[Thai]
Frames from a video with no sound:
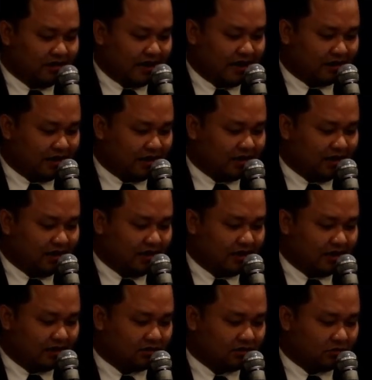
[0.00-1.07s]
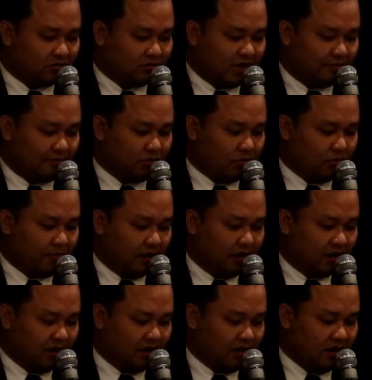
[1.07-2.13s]
อย่างไรก็ดีท่านทรงดำอยู่เป็น
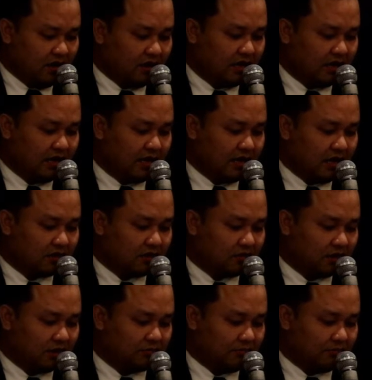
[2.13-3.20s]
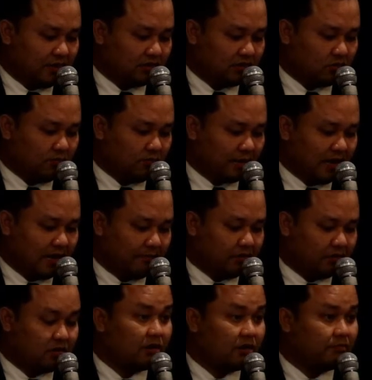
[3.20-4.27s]
เนืองนิดและก็เกือบจะไม่ทรงประดับ
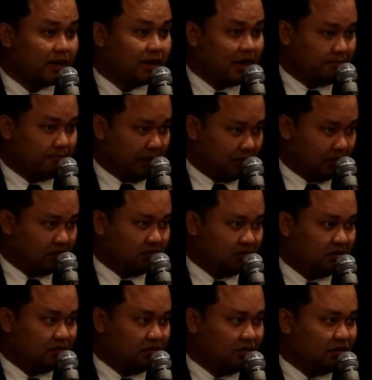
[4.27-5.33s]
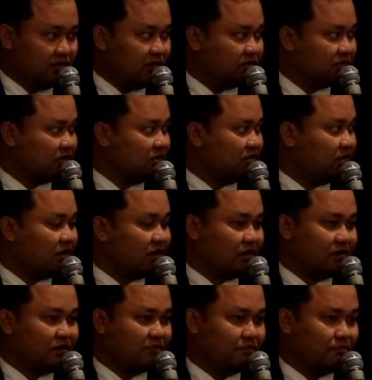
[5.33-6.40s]
เครื่องประดับเพชรเลย ซึ่งก็
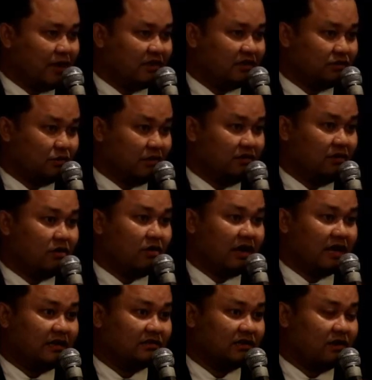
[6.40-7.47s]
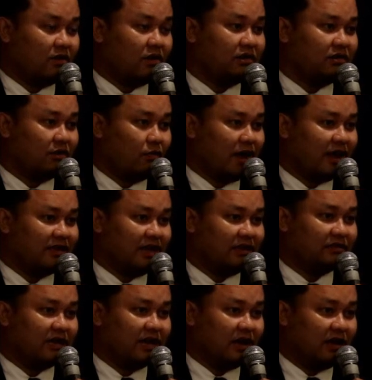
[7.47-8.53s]
เป็นส่วนหนึ่งขการสะท้อนถึงว่าอยา
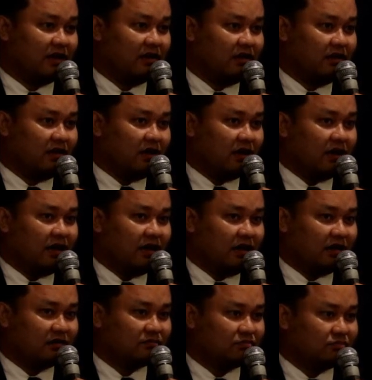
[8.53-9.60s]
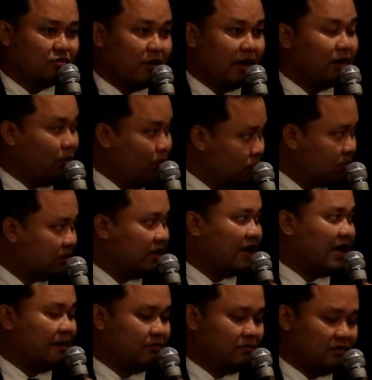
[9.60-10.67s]
กจะไว้ทุก
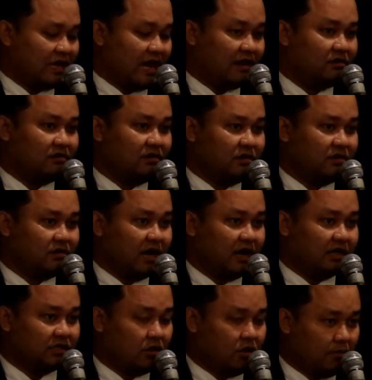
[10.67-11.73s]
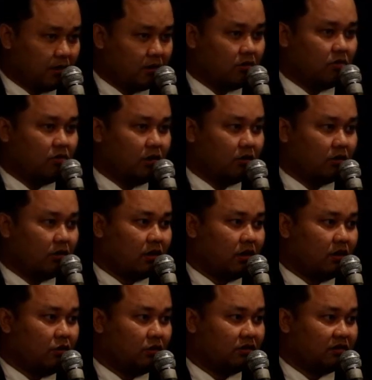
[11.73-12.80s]
นะครับทั้งฉลองพระองค์แล้วก็
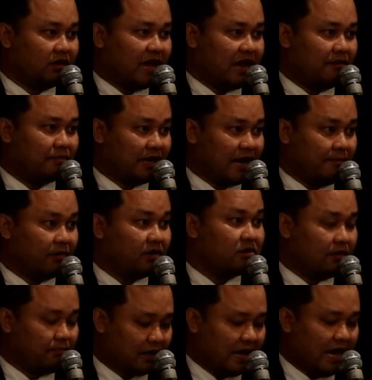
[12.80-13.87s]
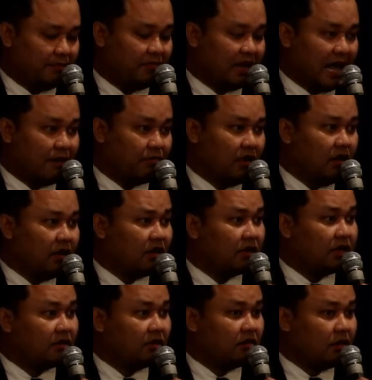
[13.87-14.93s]
ลดการประดับเครื่องประดับนะครับแล้ว
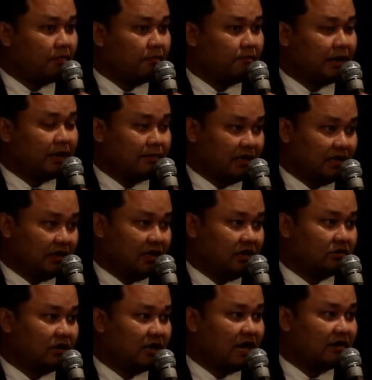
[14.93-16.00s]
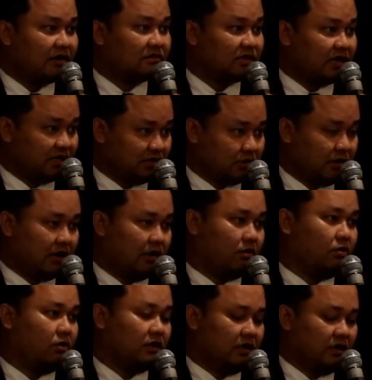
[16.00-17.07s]
ท่านก็ปฏิบัติอย่างนี้จนกระทั่งท่านเสด็จสวรร
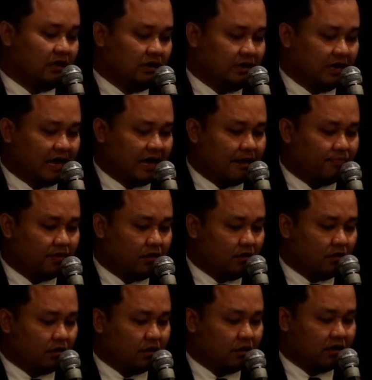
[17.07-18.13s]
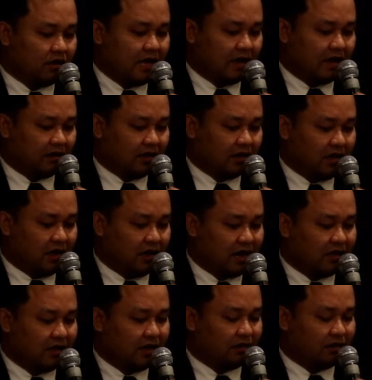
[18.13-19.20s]
คตนะครับ ก็อยากเห็นรา
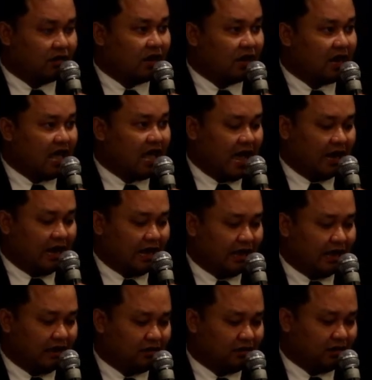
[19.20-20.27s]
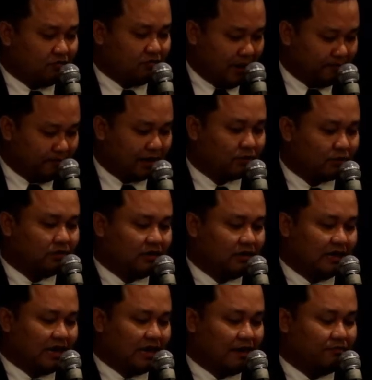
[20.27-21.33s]
ยละเอียดก็อ่านในเกิดวังปารุษ
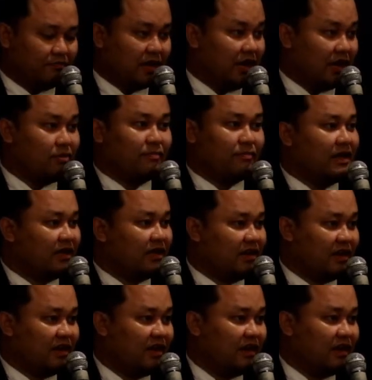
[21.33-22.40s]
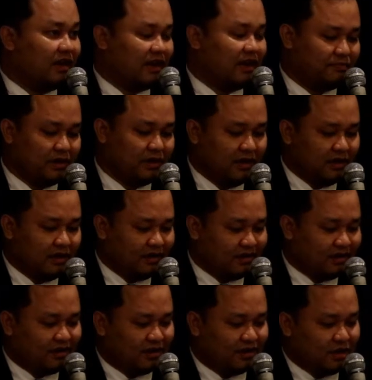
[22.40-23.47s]
นะครับ อันนี้ผมไม่ได้เขียนเองนะครับ
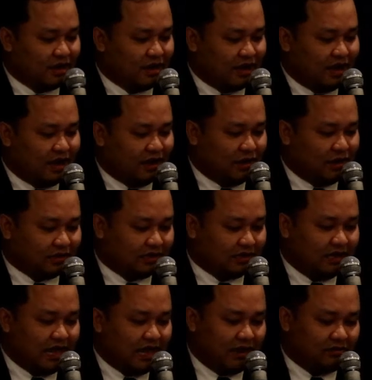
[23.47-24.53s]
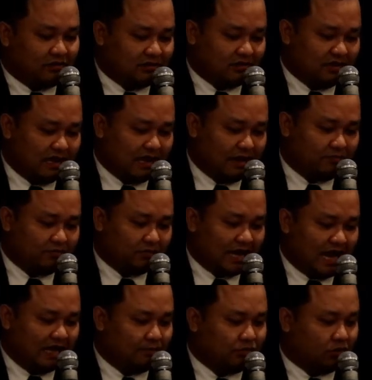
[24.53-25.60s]
ก็นอกจากนี้แล้วนะครับ
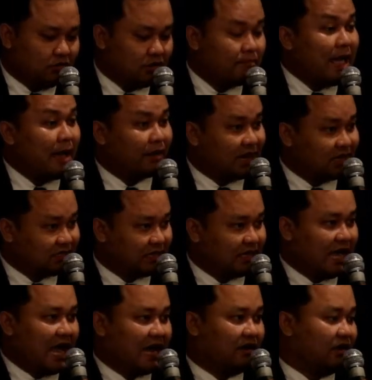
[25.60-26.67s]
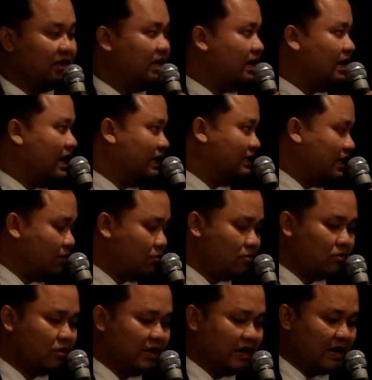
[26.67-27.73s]
การกำหนดเครื่องแบบข้าราชการที่อาจารย์รุ่ง
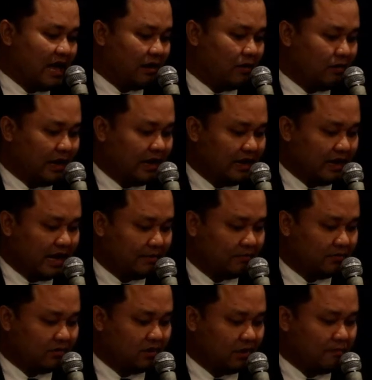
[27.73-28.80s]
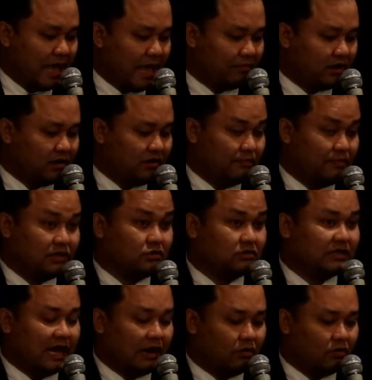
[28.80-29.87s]
โรจน์ได้กล่าวไว้นะครับ เครื่องแบบก็ถือเป็นชุด
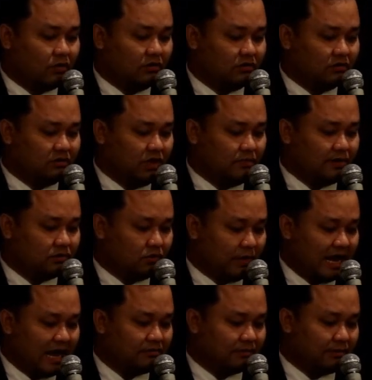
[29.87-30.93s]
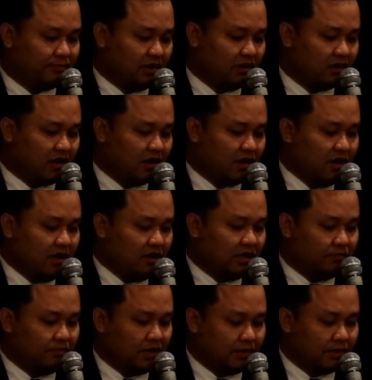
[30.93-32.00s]
สากลที่เป็นสุภาพส่วนหนึ่งก็ห
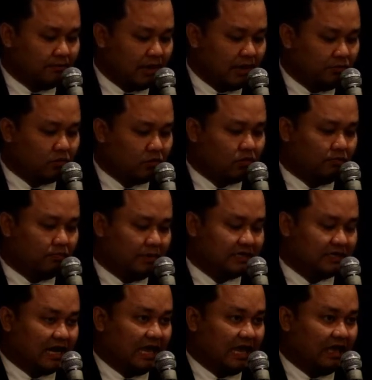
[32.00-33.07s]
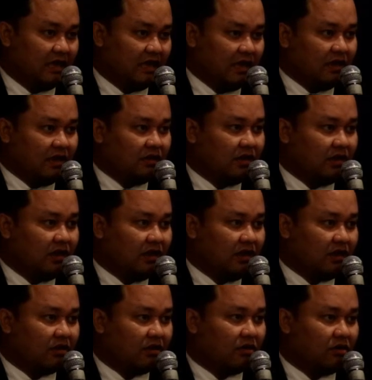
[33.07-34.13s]
ยิบยืมธรรมเนียมยุโรปมาใช้ ทีนี้
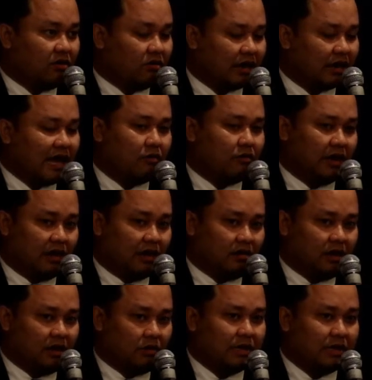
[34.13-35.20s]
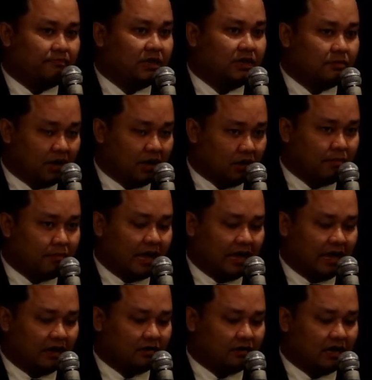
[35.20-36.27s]
ของเราเนี่ยเราหยิบยืมเขามา
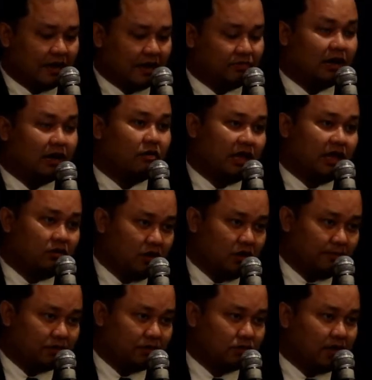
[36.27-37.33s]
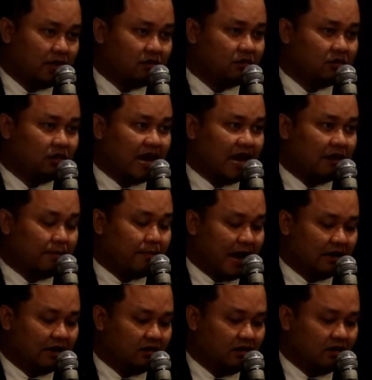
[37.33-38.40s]
นะครับ ที่เราเห็นอยู่ในปัจจุบันก็คือการ
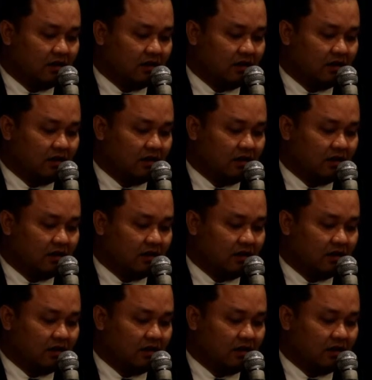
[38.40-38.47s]
พัน